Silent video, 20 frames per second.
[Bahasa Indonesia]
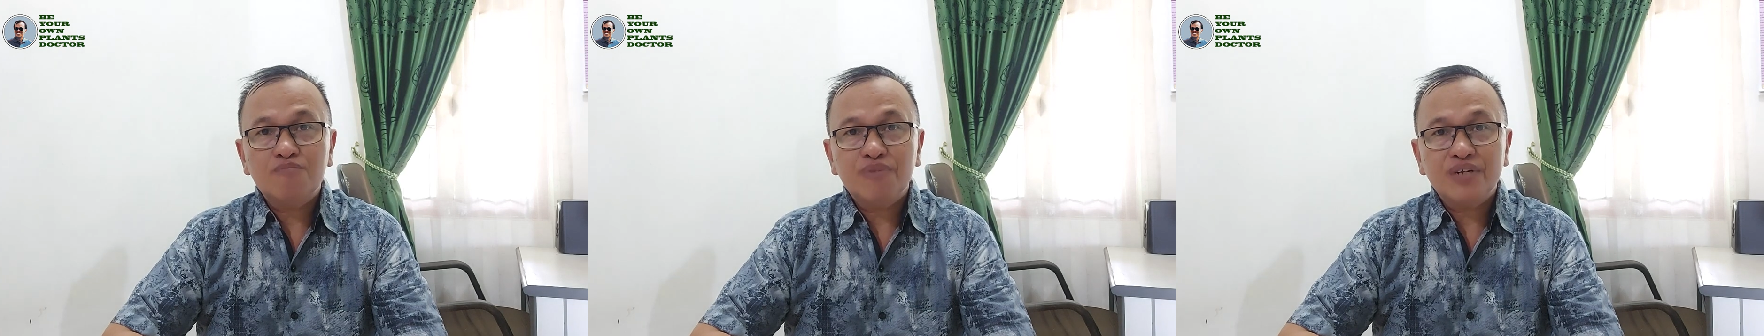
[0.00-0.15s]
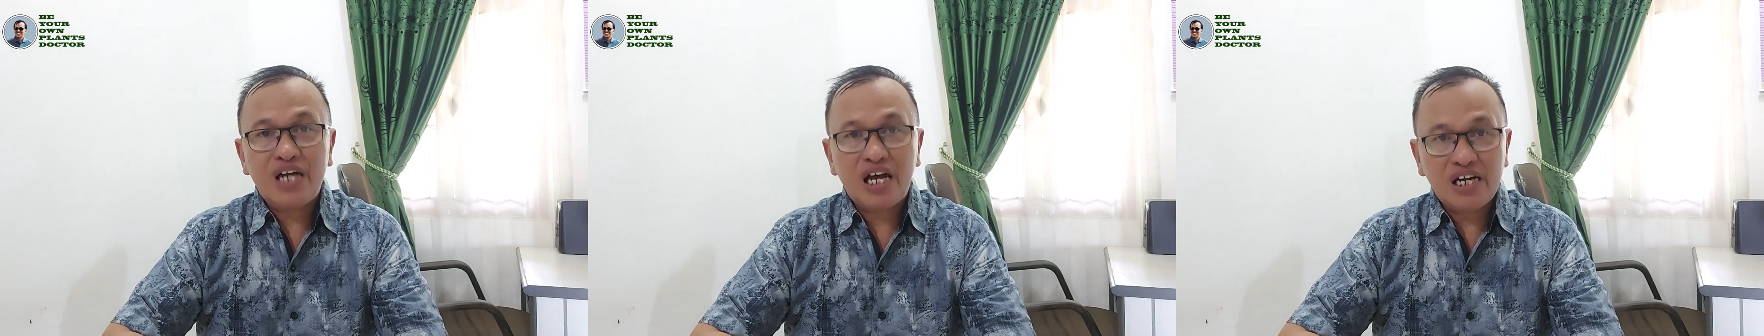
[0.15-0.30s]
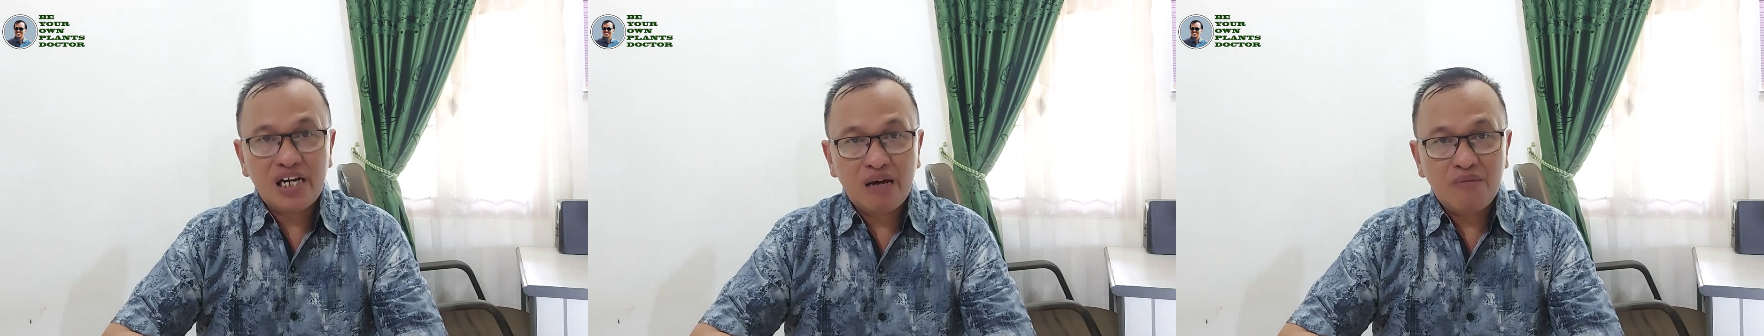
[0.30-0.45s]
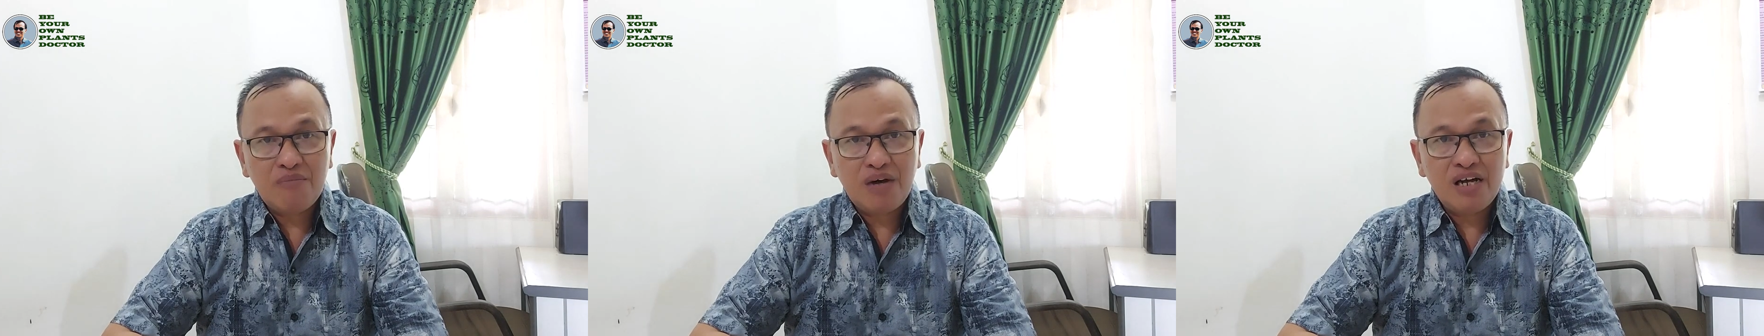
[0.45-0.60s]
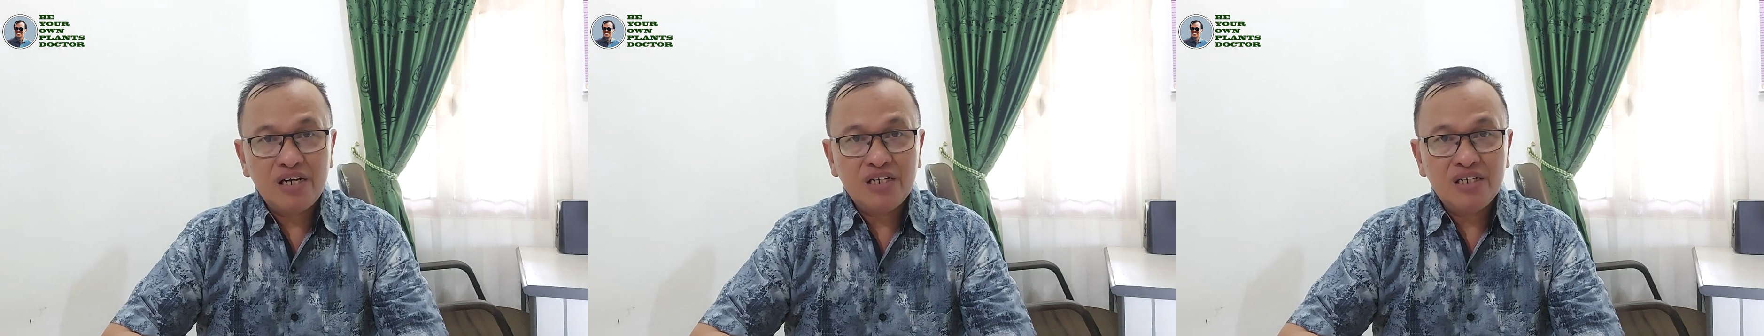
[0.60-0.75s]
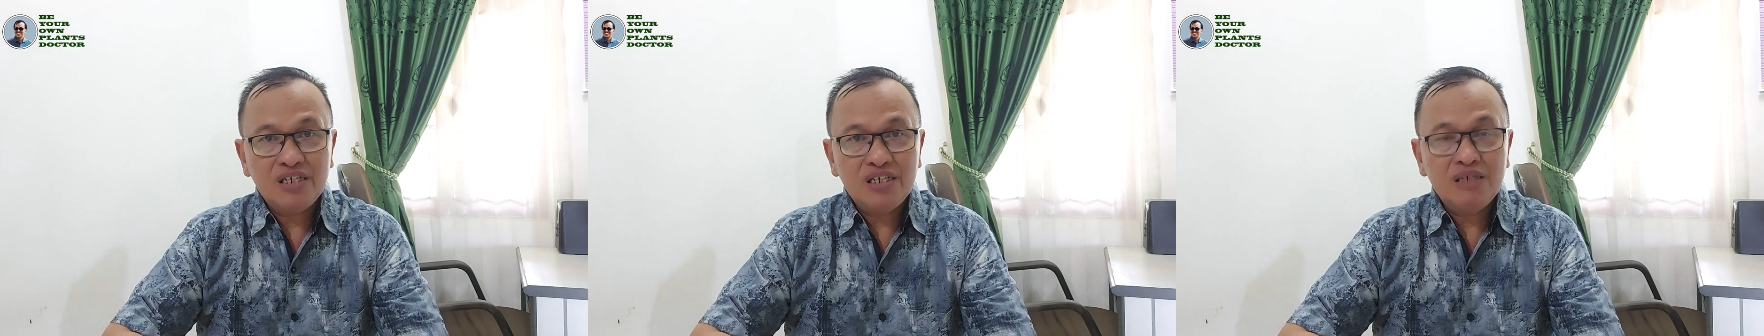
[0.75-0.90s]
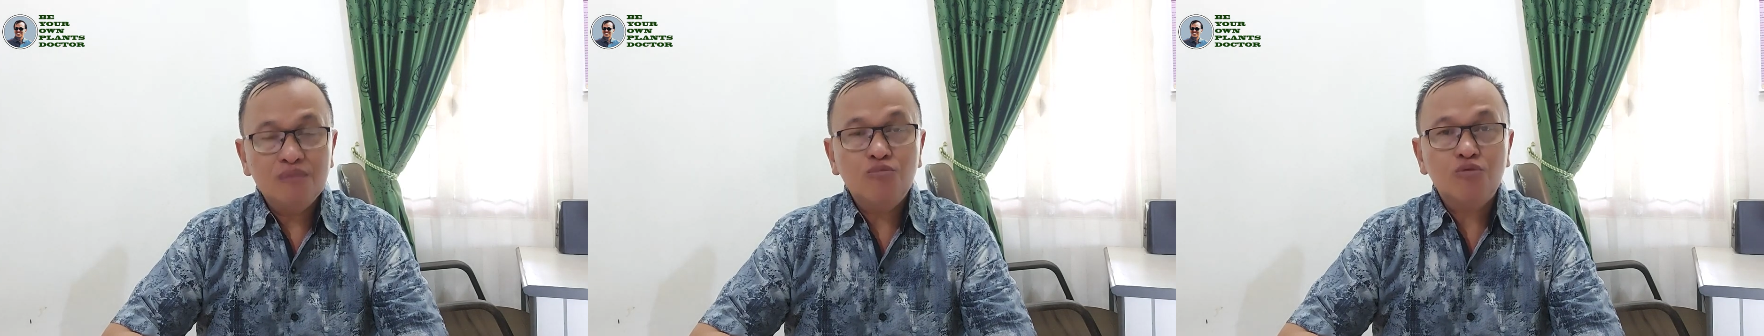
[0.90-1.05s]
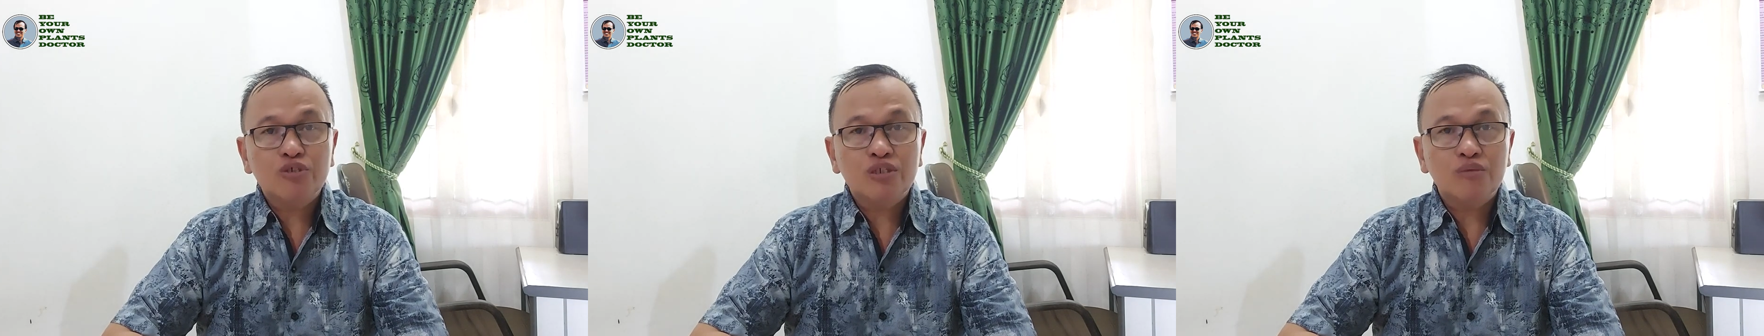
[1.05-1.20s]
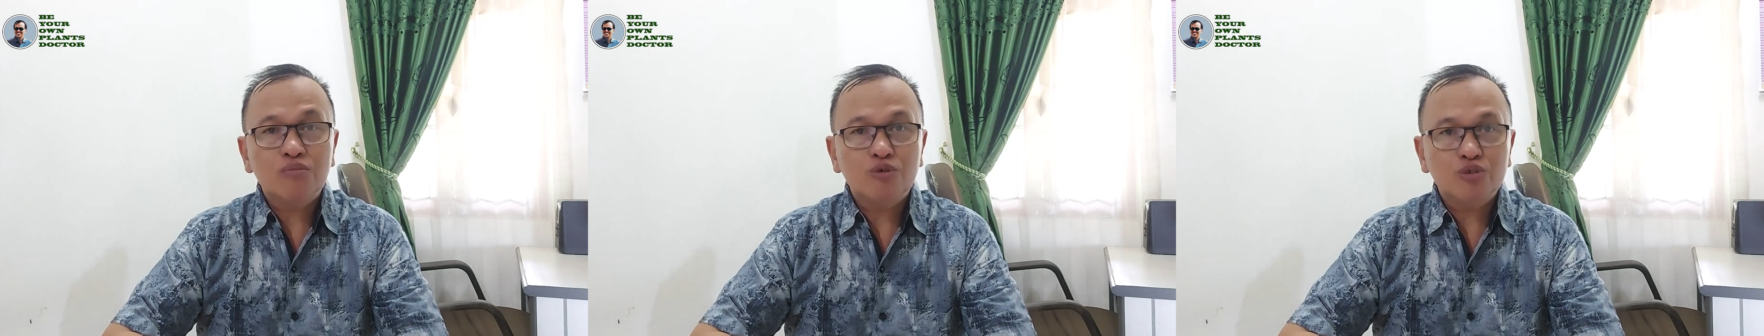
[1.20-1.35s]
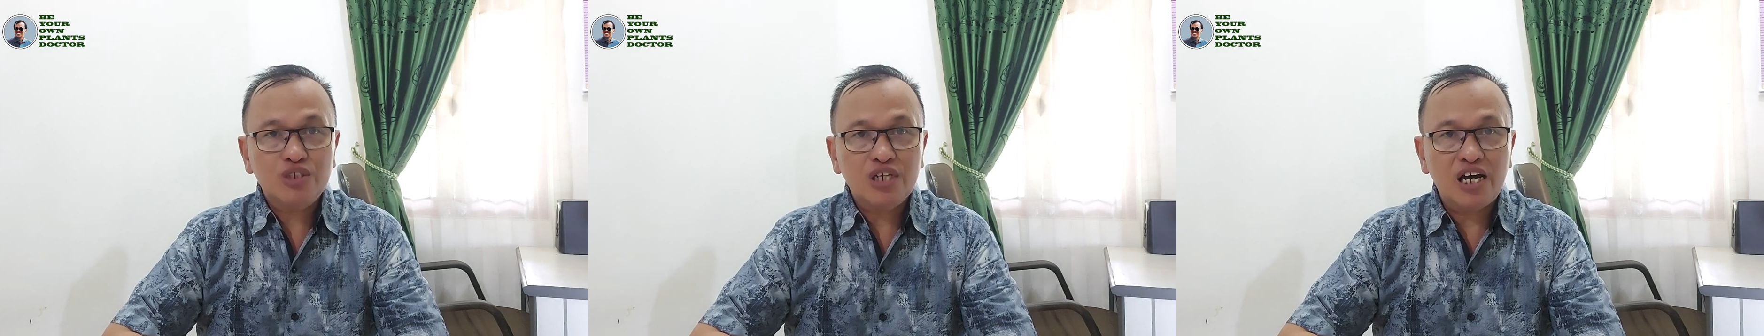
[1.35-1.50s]
penanaman di
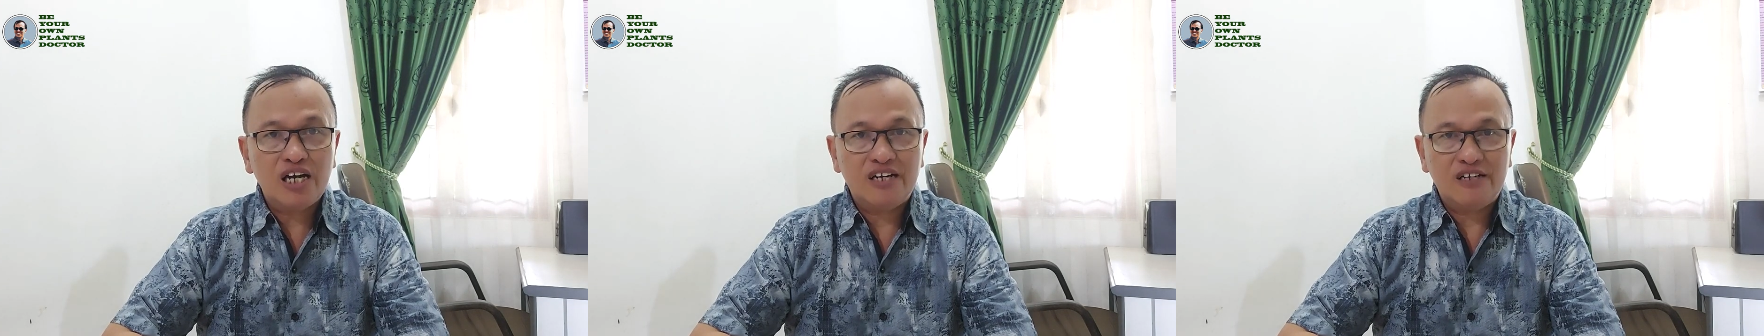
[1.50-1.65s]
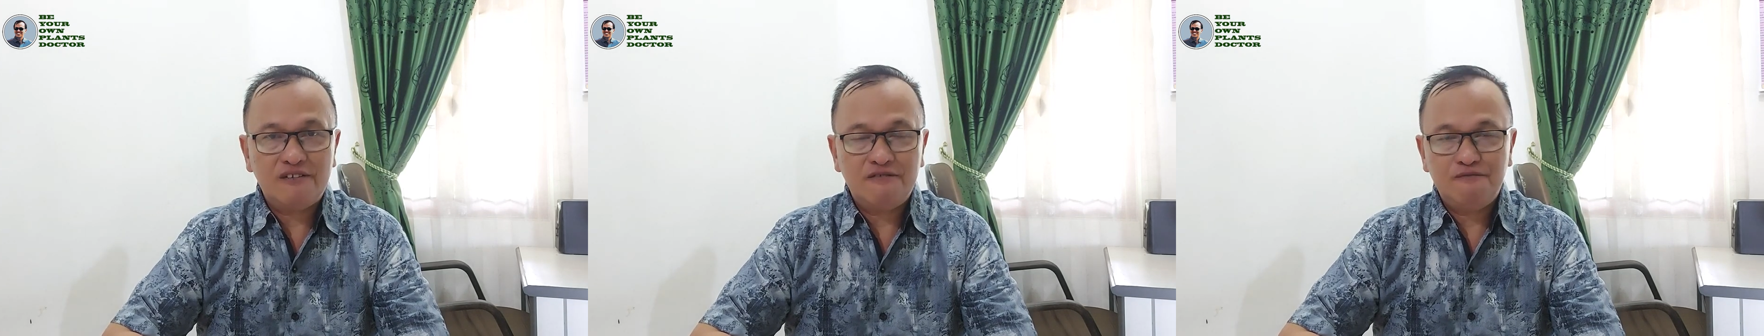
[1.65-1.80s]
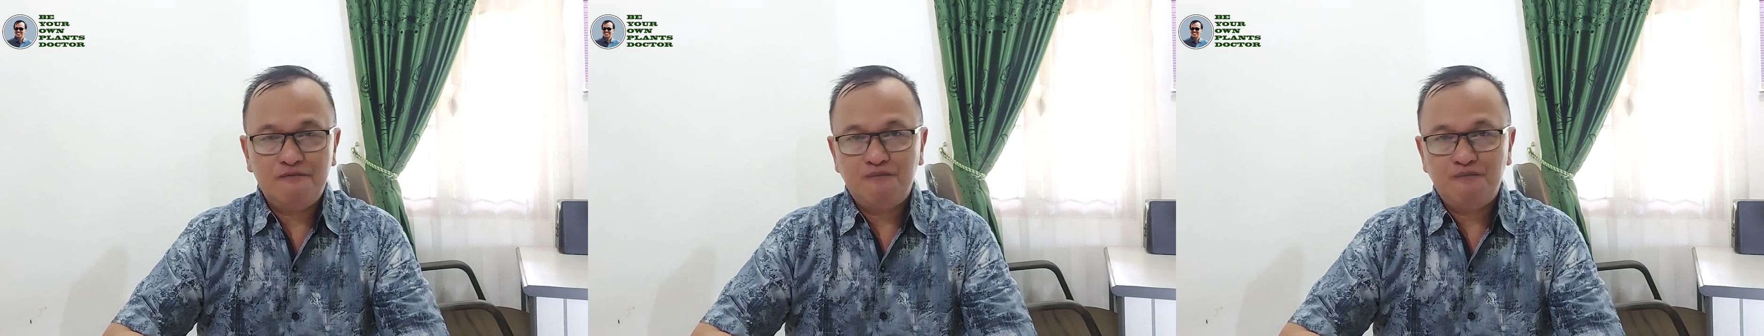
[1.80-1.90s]
musim hujan.